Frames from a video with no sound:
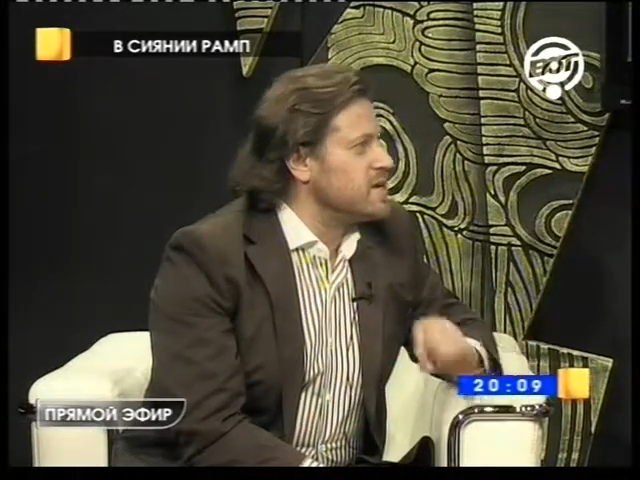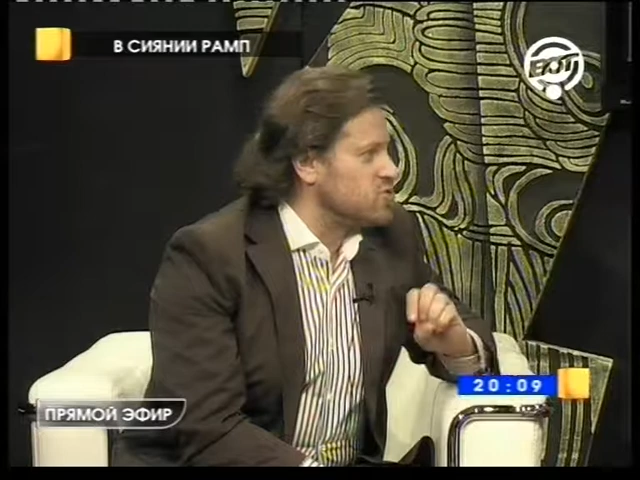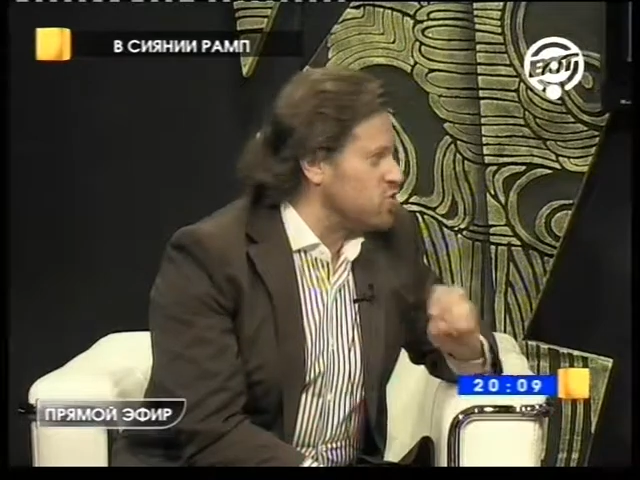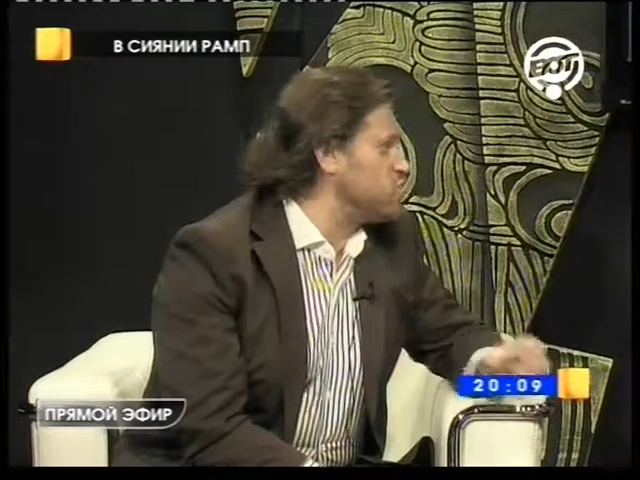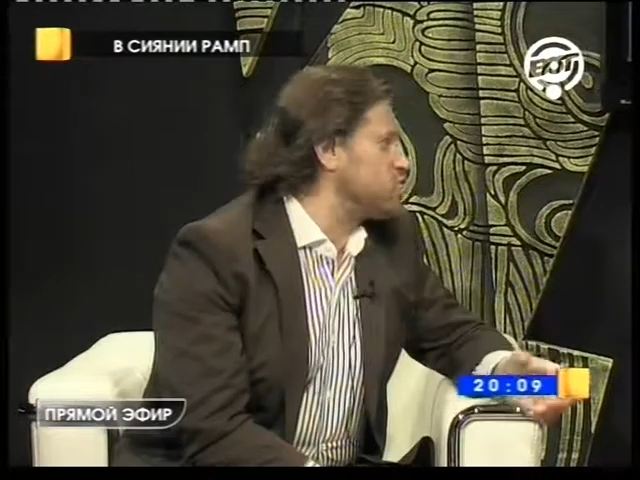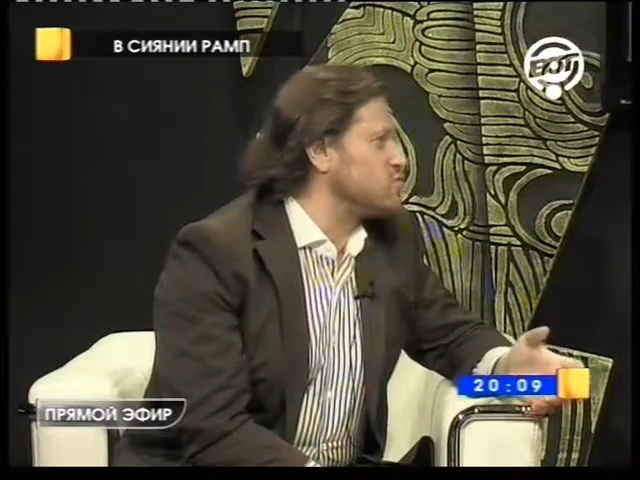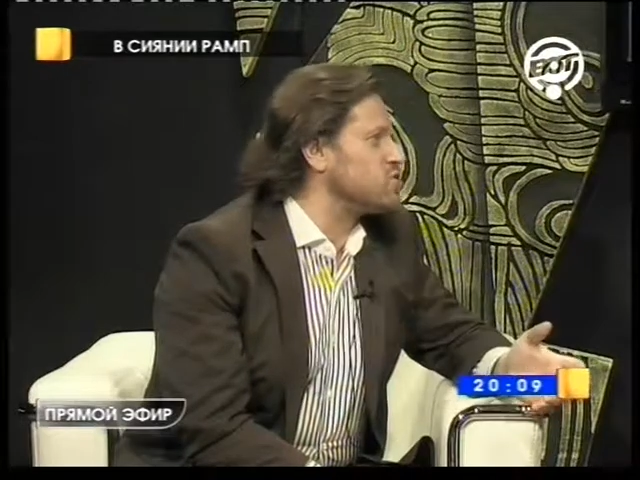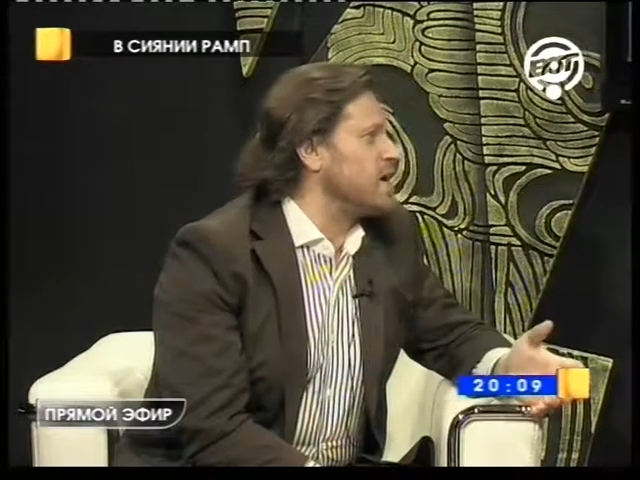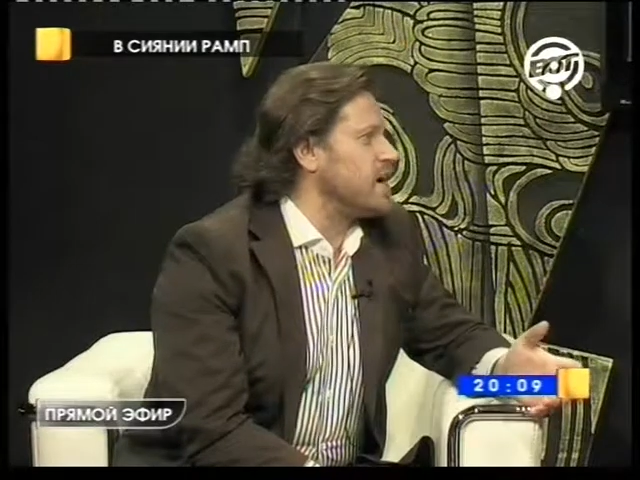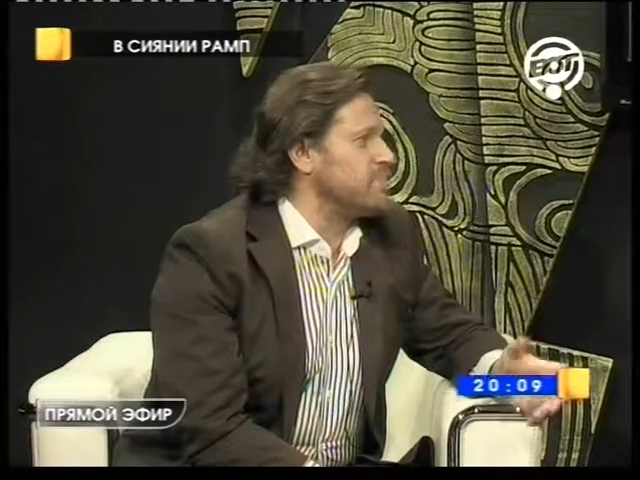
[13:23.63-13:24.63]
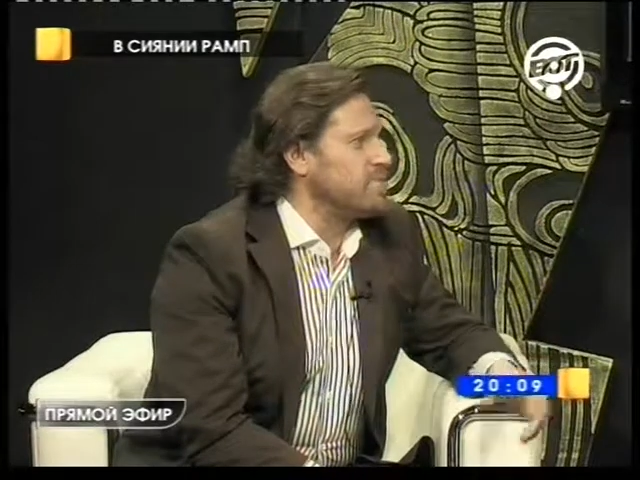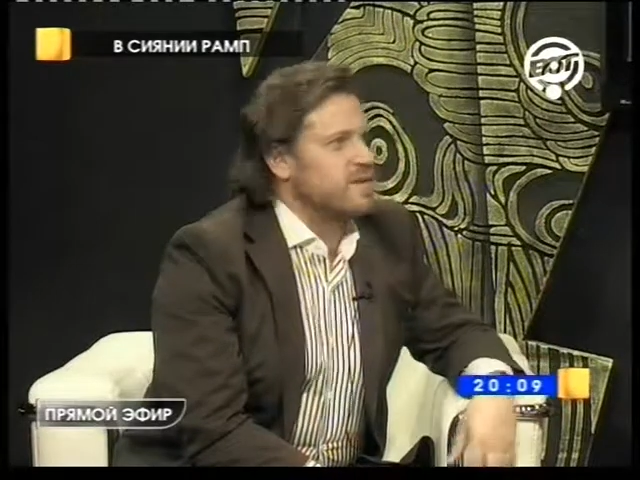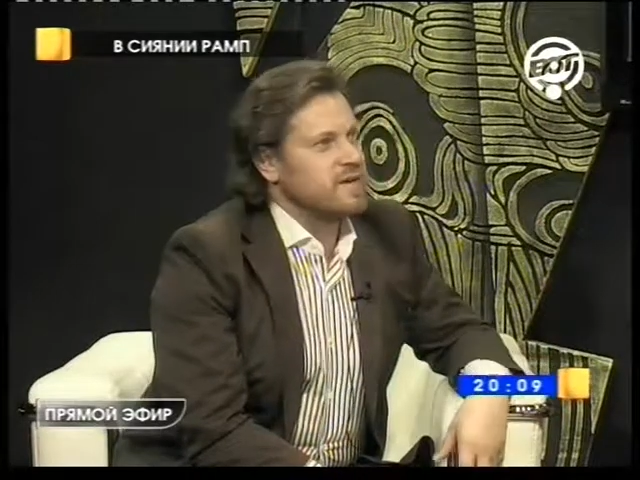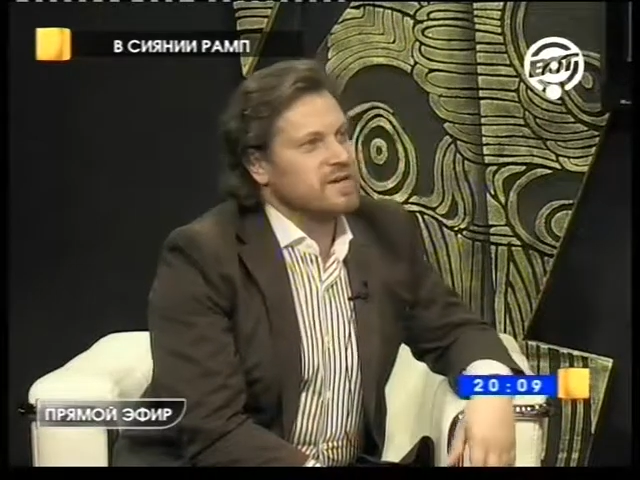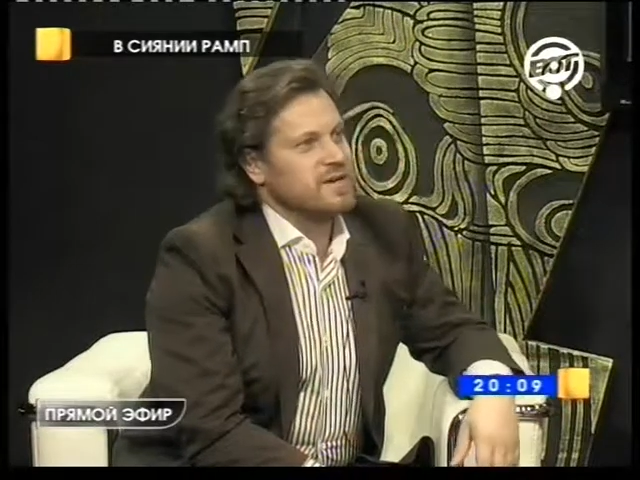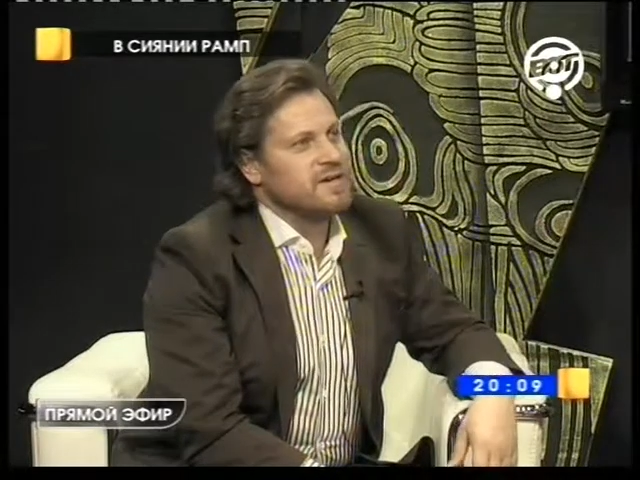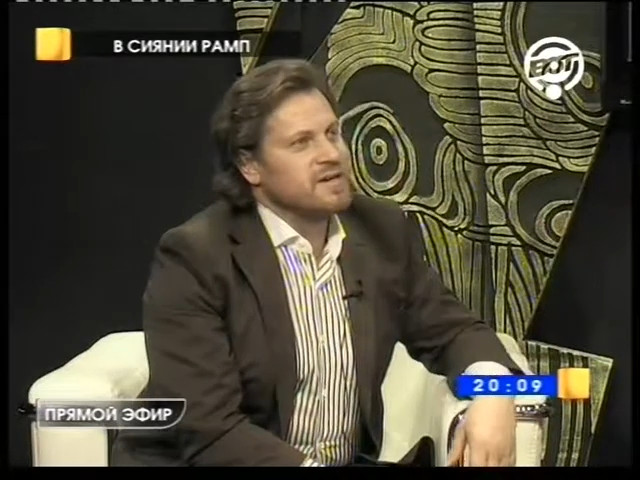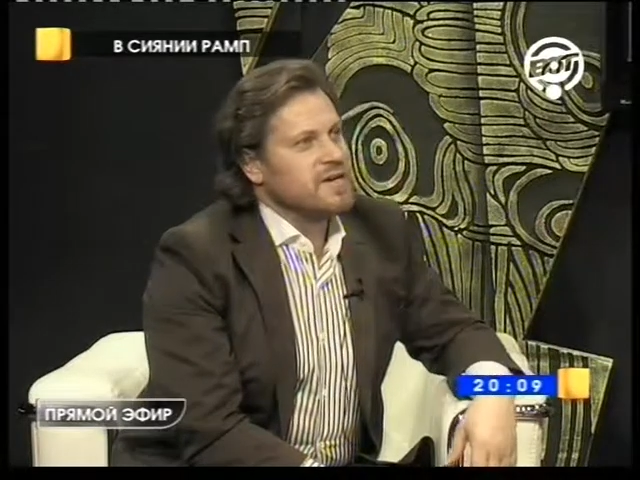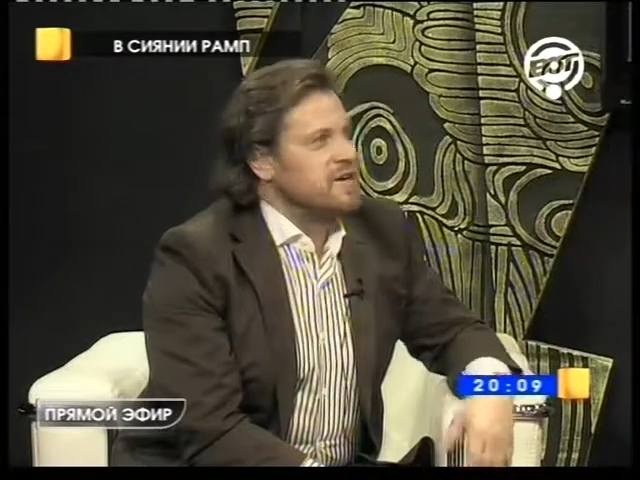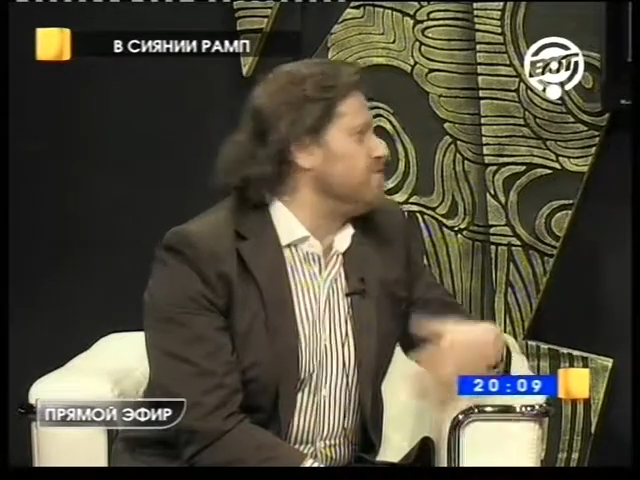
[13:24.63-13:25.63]
Тоску Скарпия или
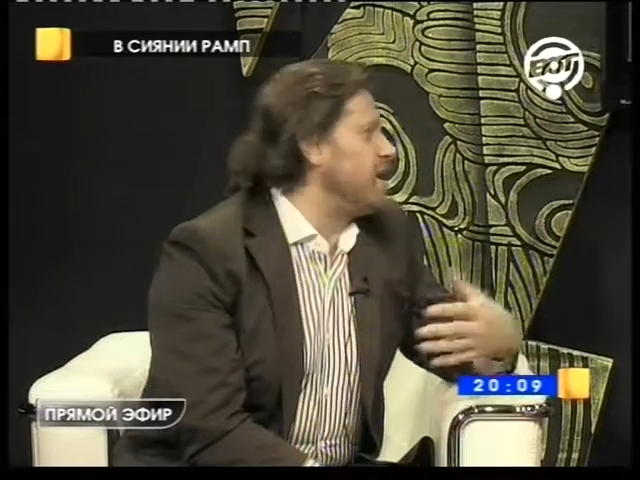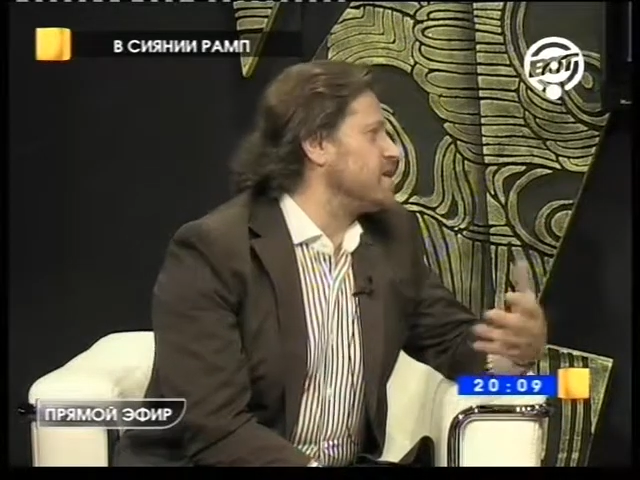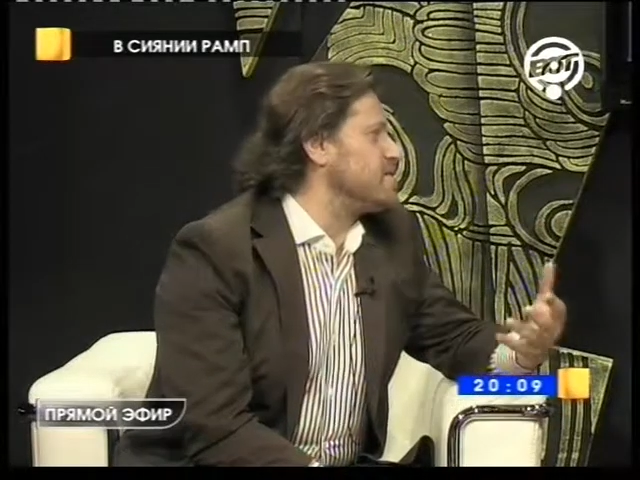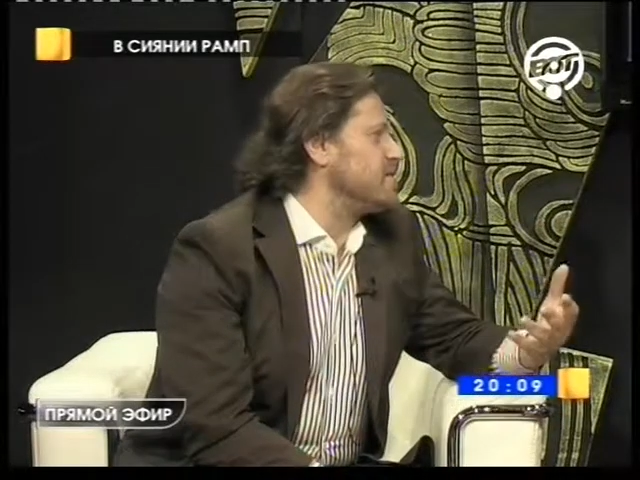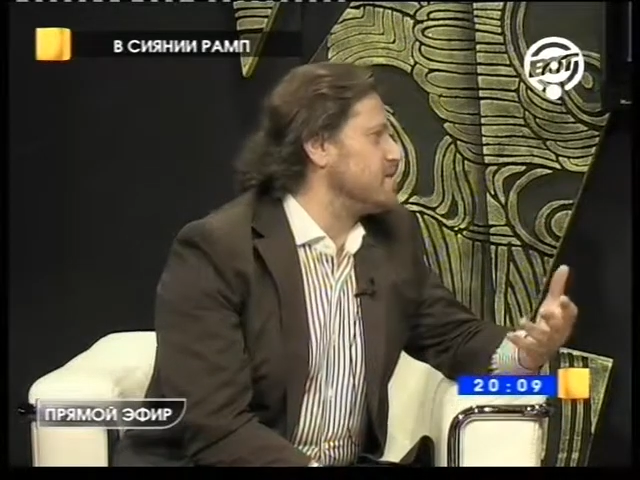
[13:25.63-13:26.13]
Вагнера.